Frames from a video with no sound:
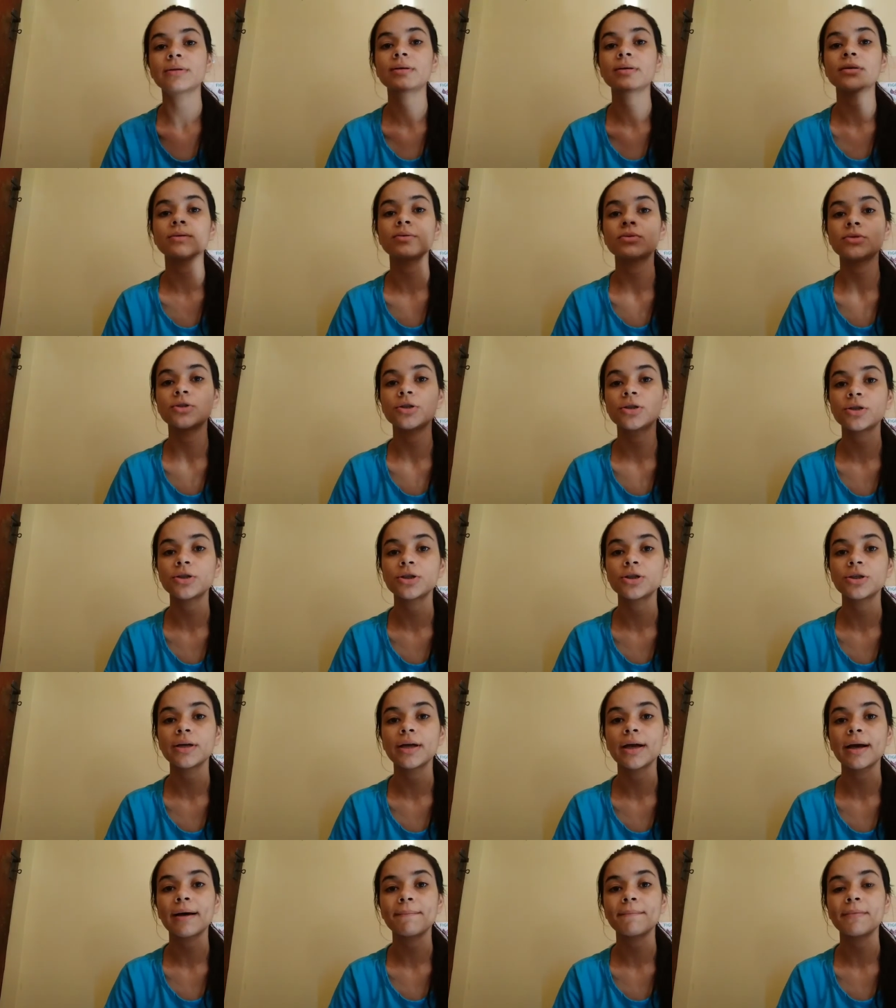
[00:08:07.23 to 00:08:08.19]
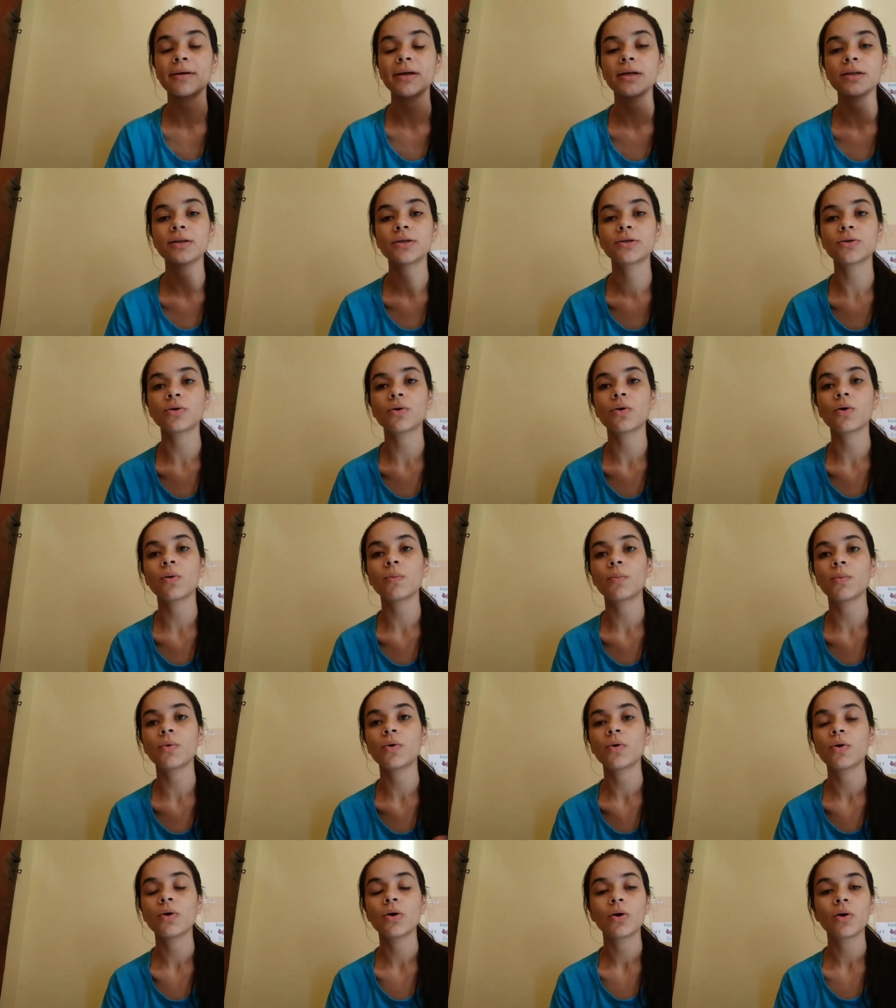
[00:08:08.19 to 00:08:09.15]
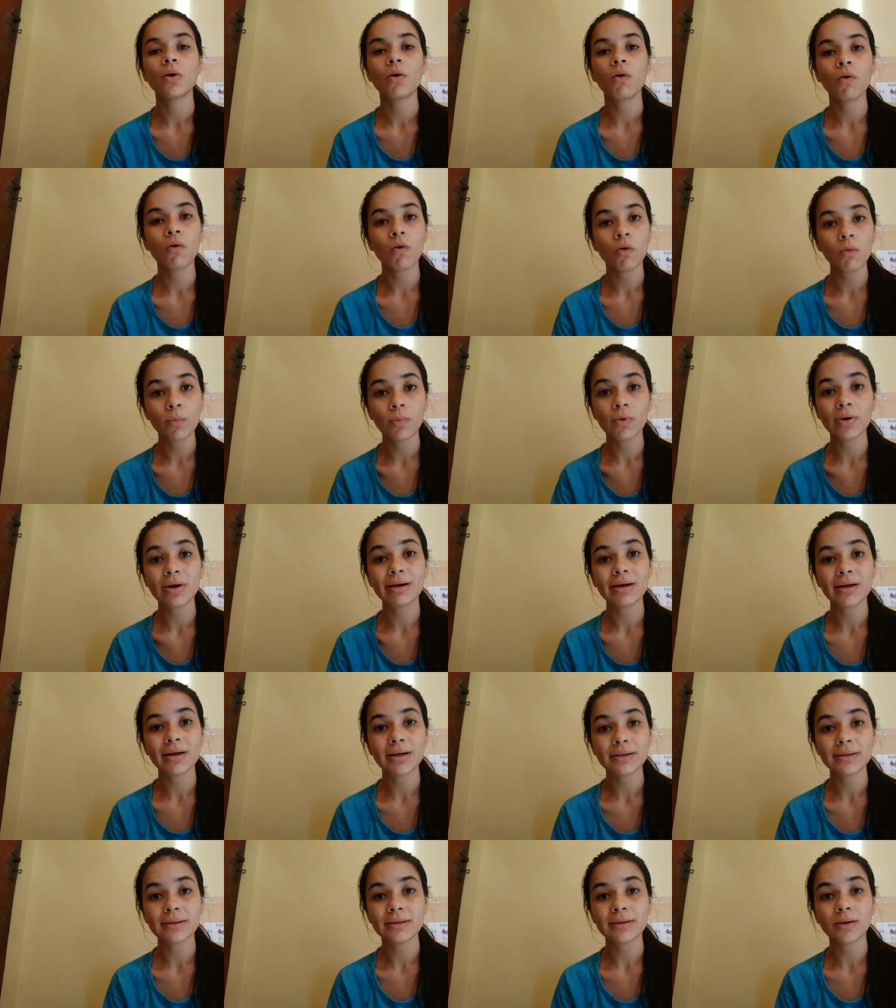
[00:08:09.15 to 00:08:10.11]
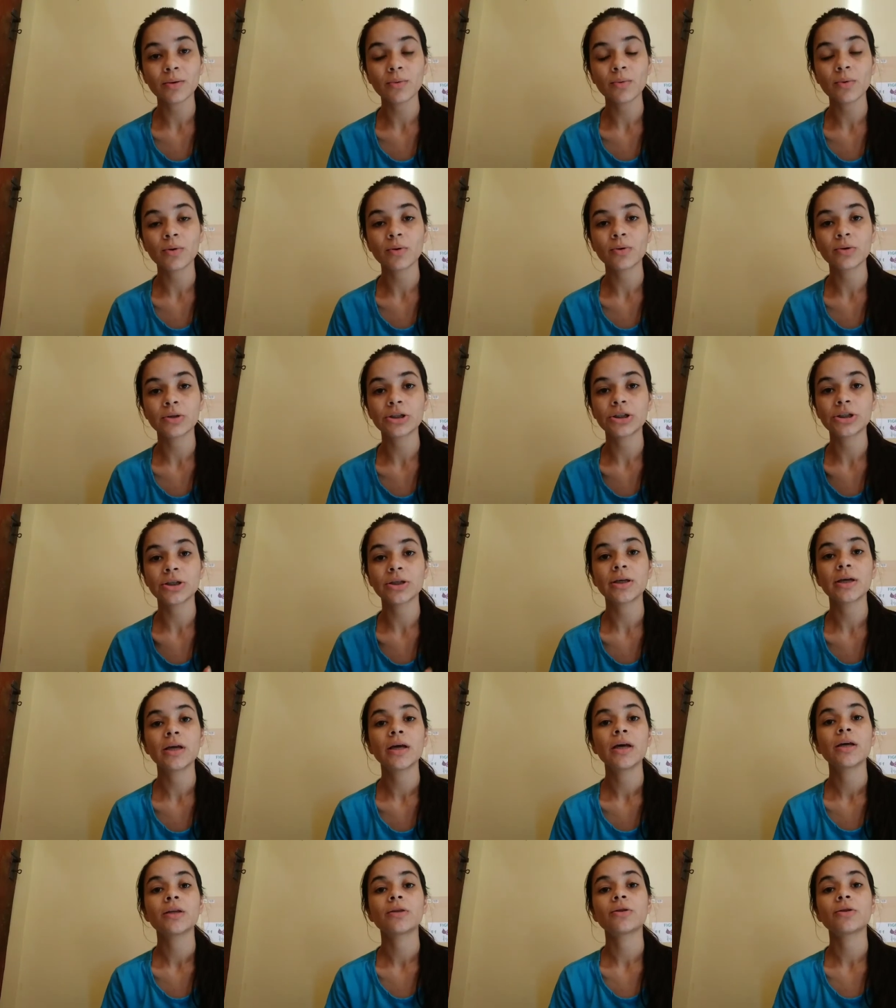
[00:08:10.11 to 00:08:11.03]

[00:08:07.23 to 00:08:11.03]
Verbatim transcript: tanto de antigamente como como eles são hoje.